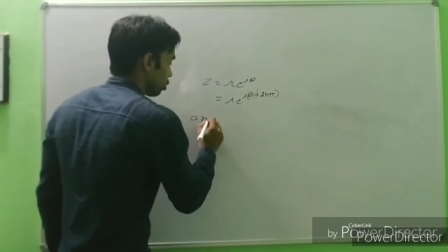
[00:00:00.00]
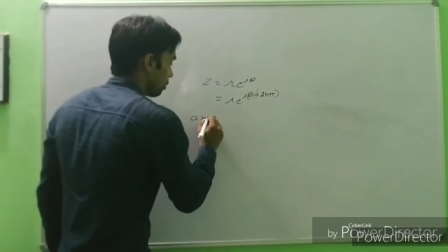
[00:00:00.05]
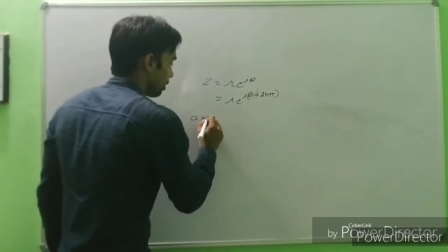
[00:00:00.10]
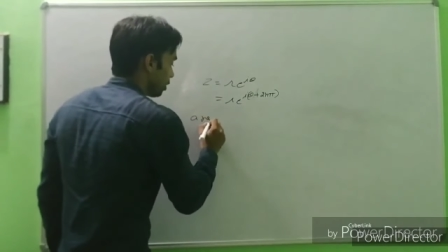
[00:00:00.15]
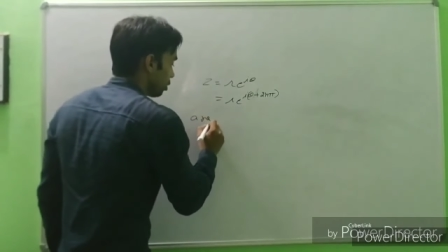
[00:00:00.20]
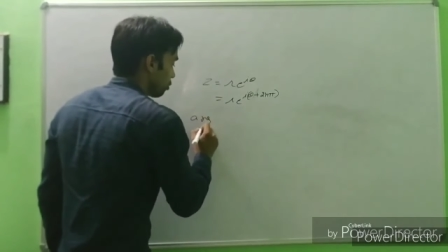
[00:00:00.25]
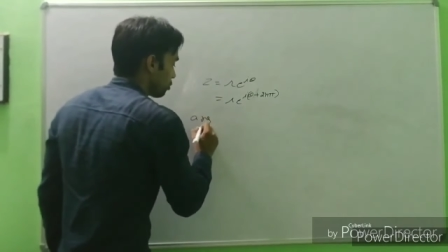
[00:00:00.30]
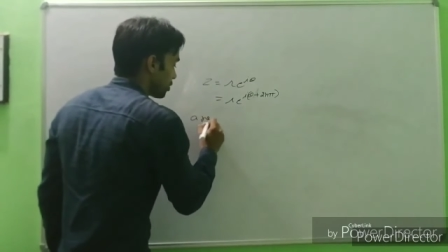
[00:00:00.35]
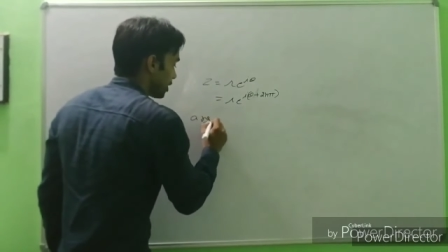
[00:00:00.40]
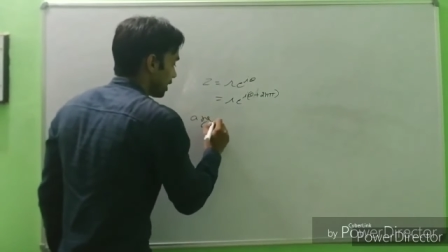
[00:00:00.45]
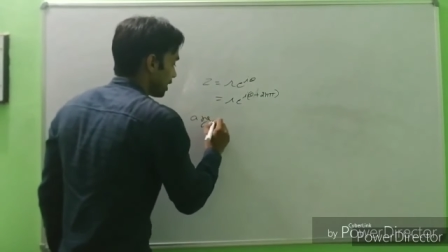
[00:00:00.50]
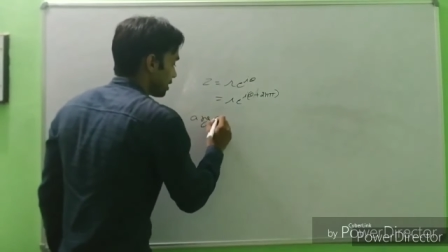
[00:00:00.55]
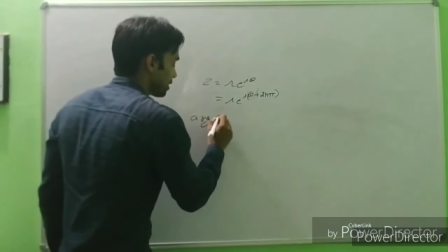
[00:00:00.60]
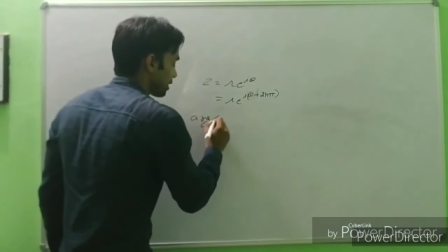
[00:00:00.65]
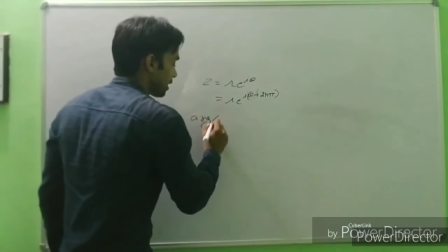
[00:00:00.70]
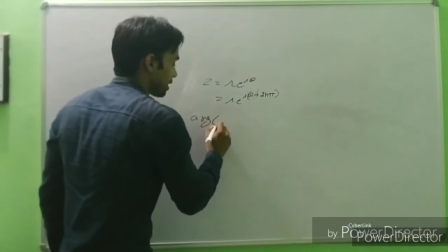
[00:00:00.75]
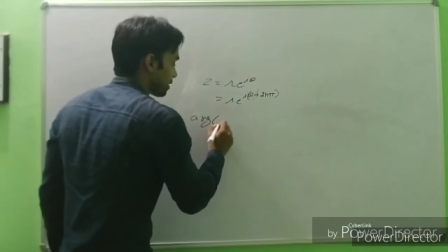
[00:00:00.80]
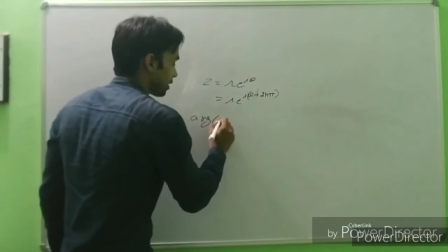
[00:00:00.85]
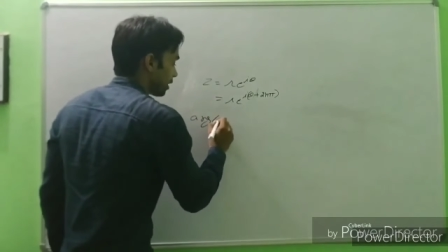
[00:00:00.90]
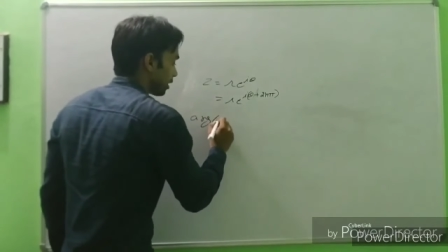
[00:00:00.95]
आर्ग्यूमेंट को z
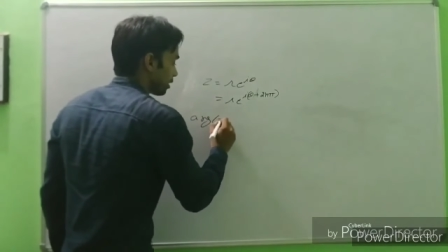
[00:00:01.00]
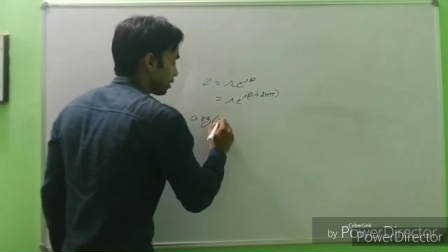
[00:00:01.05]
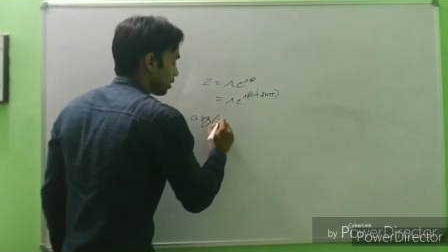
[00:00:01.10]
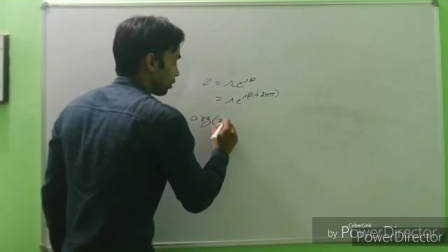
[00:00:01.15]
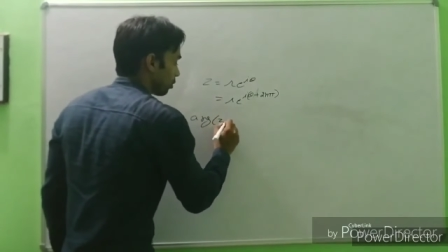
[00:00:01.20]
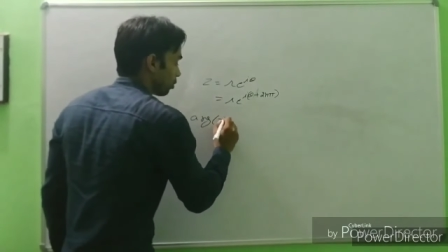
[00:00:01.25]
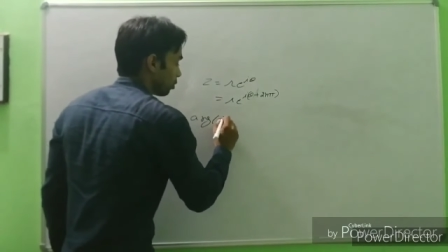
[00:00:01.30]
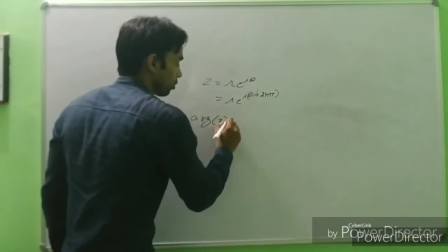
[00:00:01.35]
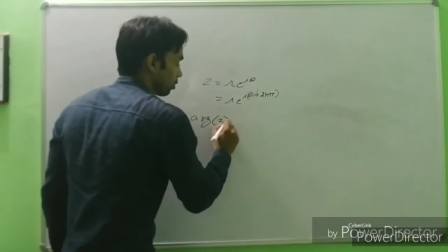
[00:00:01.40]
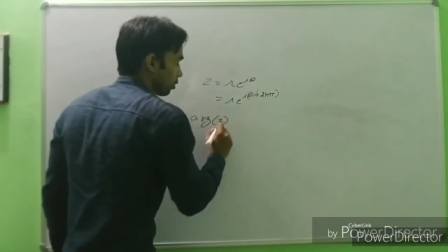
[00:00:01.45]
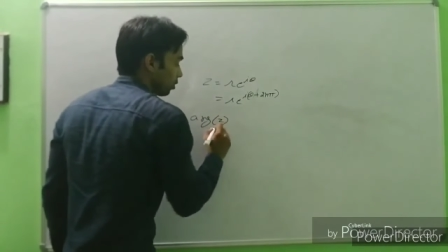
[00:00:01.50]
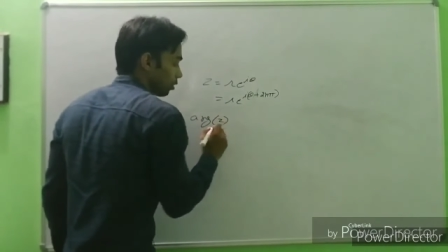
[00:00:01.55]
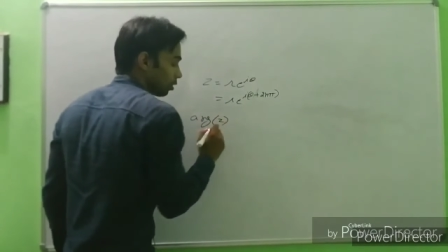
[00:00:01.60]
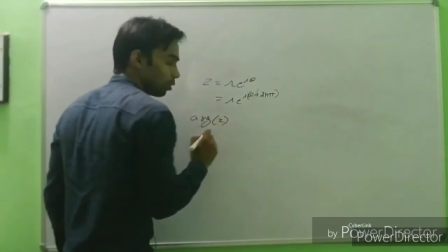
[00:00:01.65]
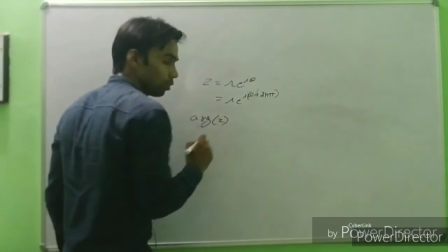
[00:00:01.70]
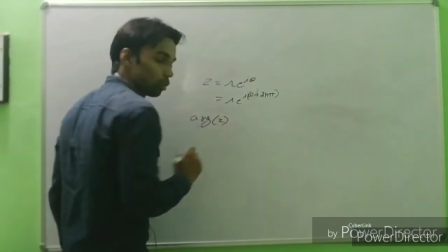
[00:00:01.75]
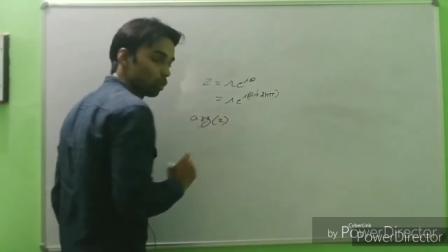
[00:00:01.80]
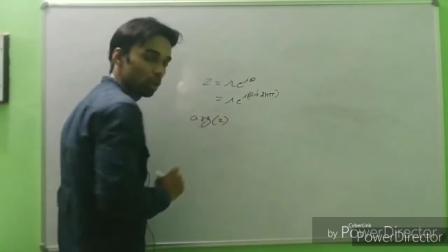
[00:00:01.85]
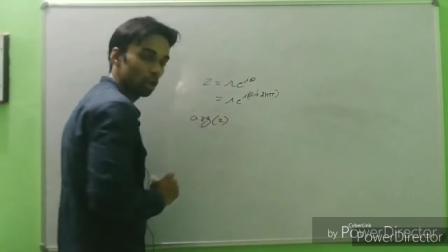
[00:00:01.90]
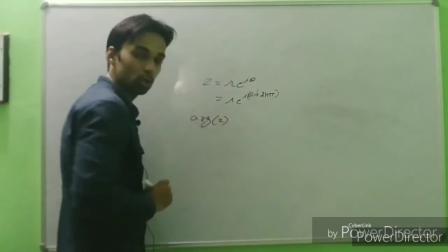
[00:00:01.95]
इस तरह से लिखता हूं
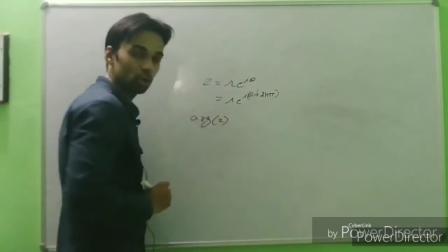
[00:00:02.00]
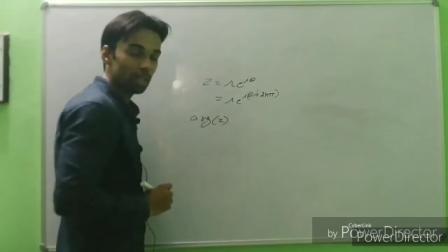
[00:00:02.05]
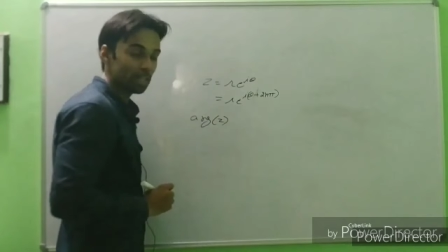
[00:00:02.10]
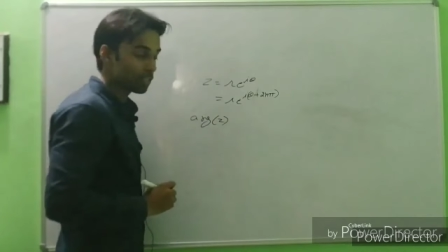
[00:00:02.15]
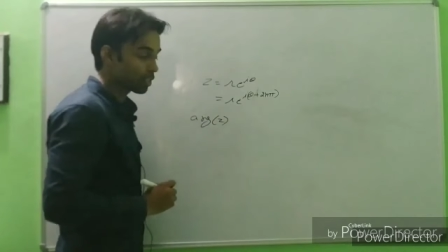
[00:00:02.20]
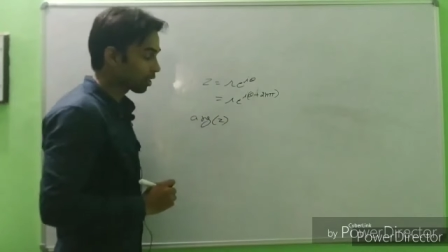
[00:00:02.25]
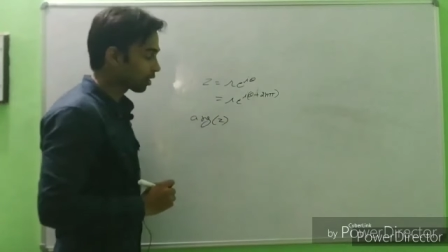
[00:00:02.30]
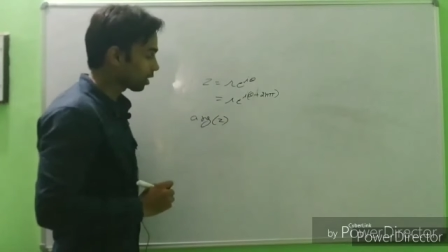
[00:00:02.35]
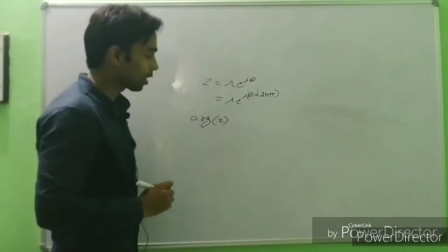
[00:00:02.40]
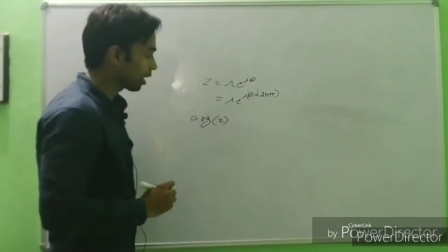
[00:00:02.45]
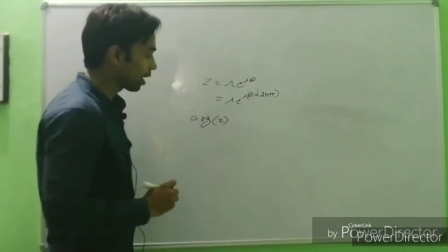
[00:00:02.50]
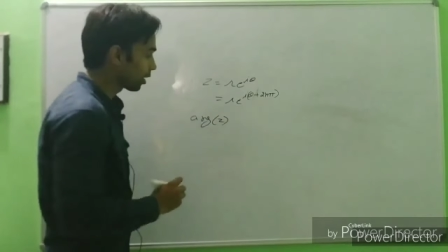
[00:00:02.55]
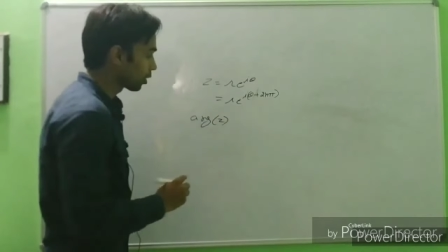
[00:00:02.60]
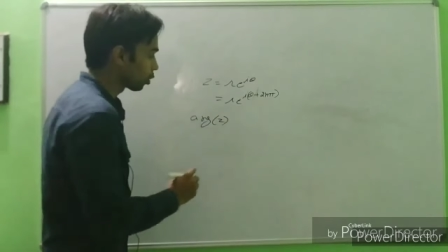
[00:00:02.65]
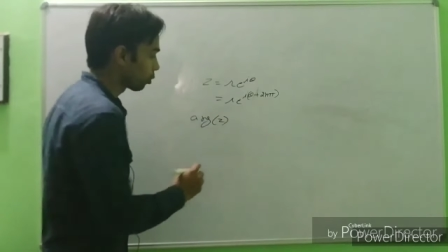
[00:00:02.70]
तो ये होता है जनरल